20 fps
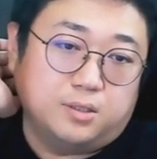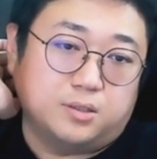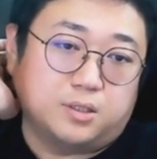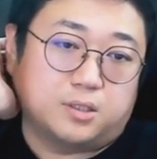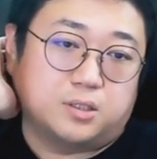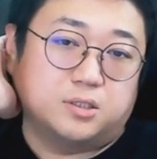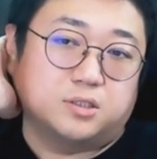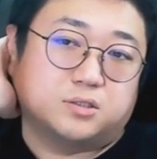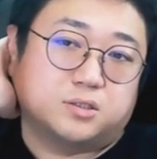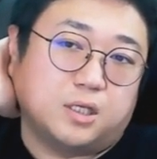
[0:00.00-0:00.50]

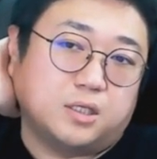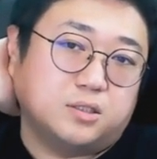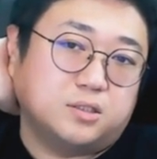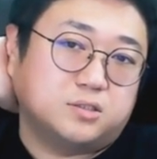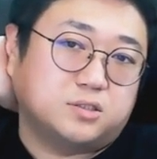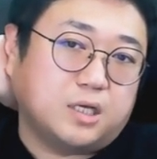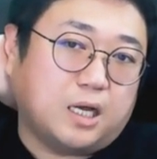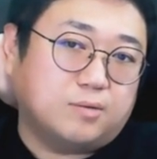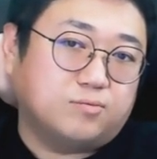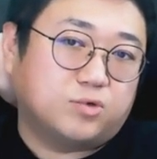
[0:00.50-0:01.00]
근데
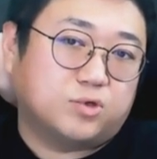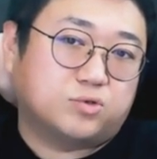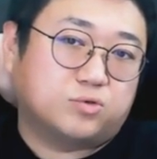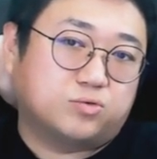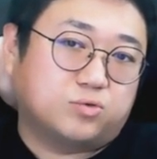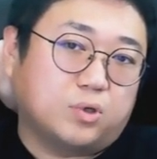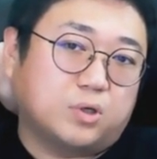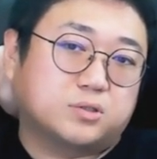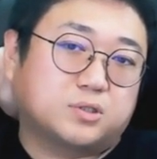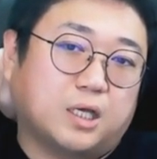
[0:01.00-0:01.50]
그때는 이제
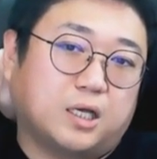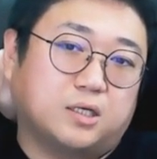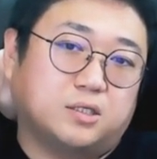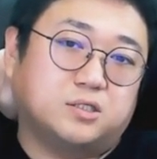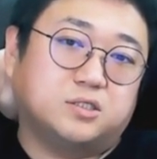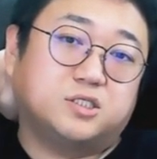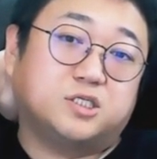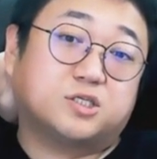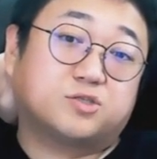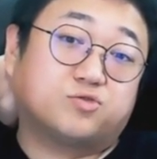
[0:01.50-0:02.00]
아무래도 다
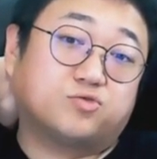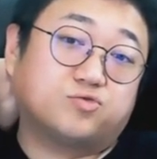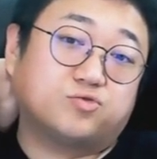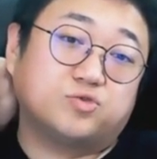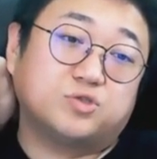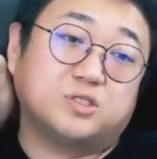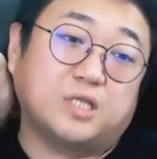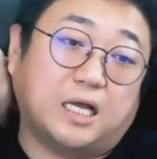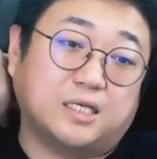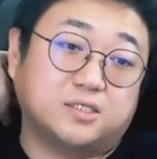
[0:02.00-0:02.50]
의식
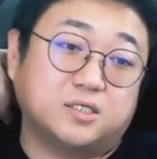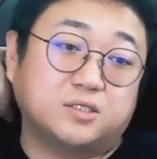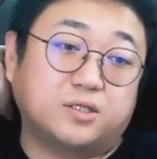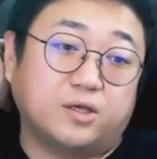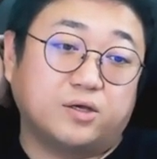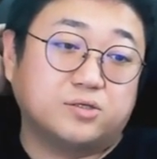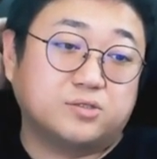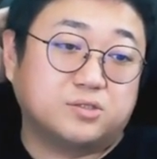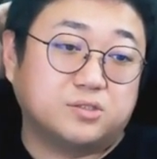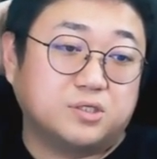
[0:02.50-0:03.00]
수준이 낮을
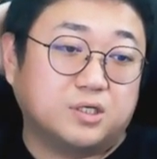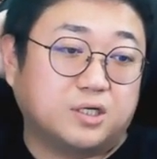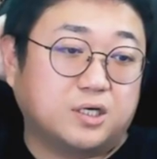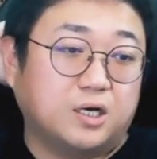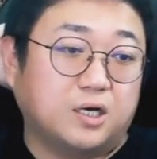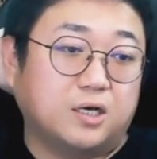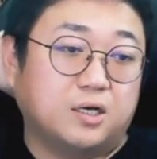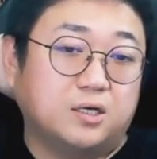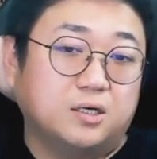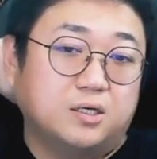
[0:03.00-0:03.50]

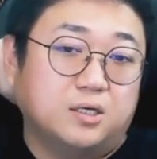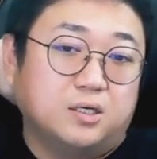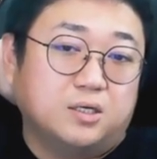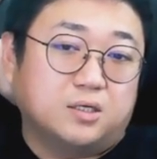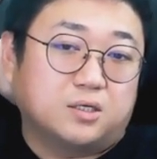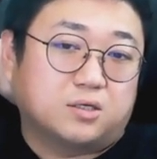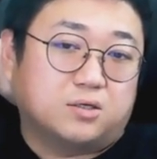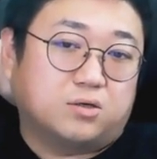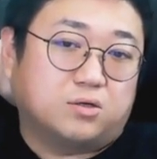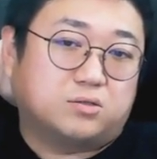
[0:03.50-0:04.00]
때였으니까
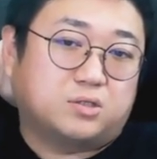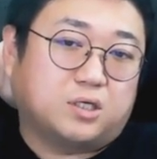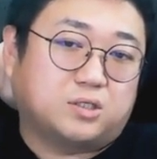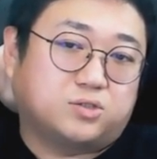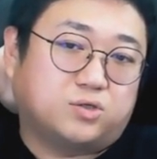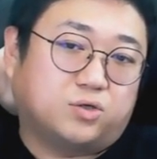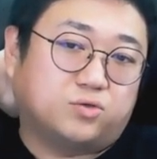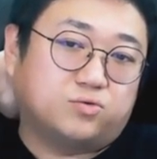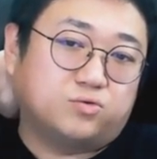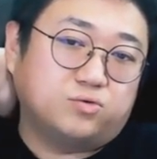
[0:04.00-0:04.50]
그렇다
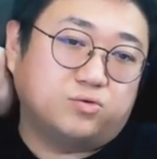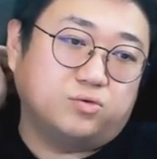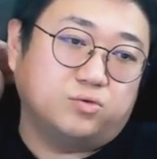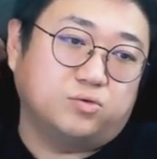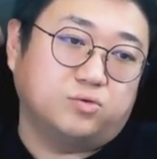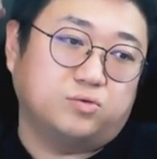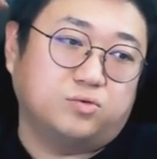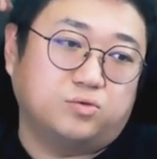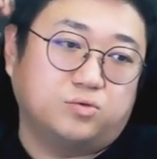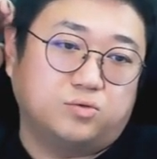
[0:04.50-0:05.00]

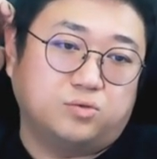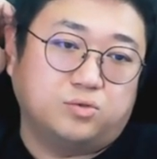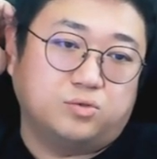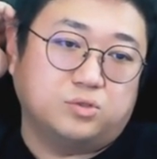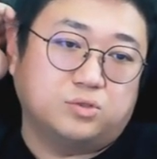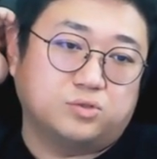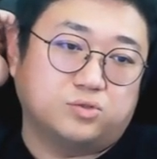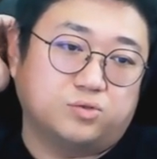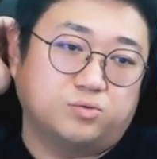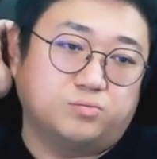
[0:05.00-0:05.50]
쳐도
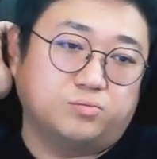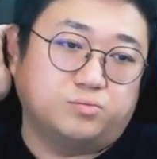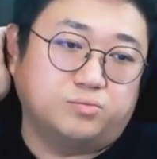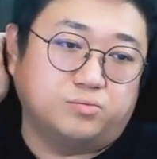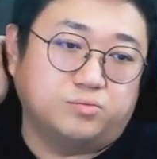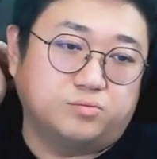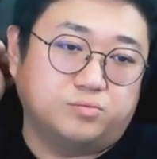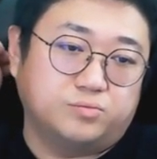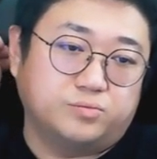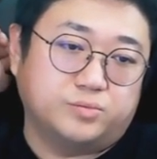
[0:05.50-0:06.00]

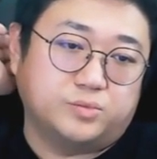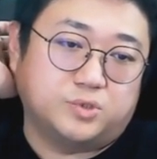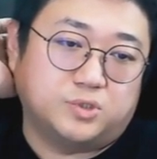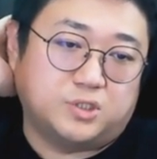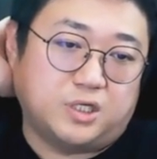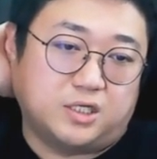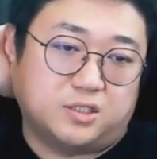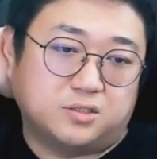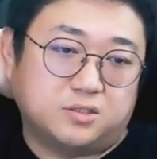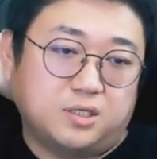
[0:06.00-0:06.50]
좀
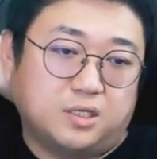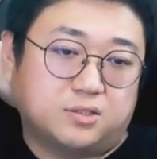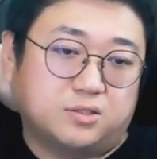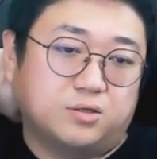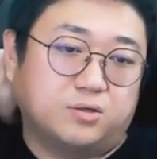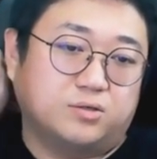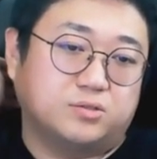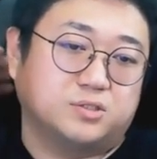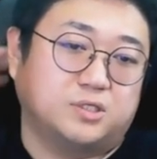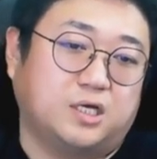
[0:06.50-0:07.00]

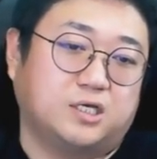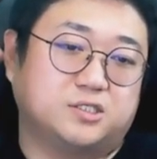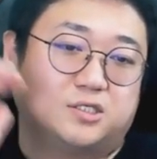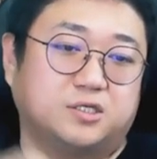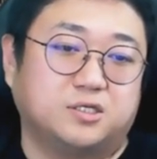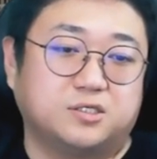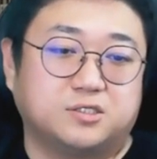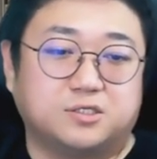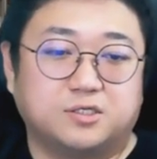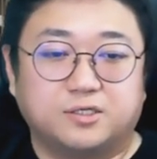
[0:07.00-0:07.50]
짜증났던 건
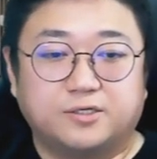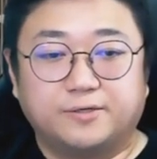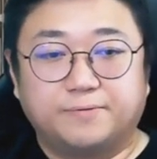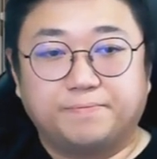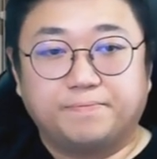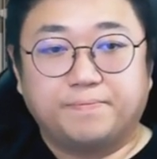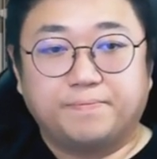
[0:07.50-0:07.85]
사실이지